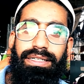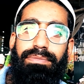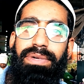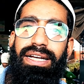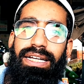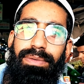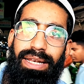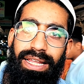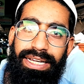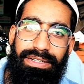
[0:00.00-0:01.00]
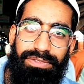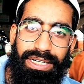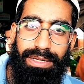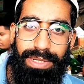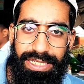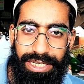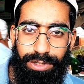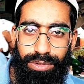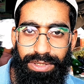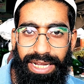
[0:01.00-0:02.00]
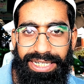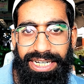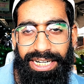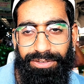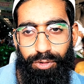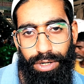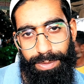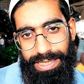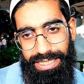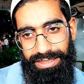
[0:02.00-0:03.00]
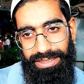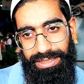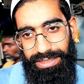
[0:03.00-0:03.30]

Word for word: नंबर है डबल नाइन वन डबल जीरो नाइन एट फोर डबल सिक्स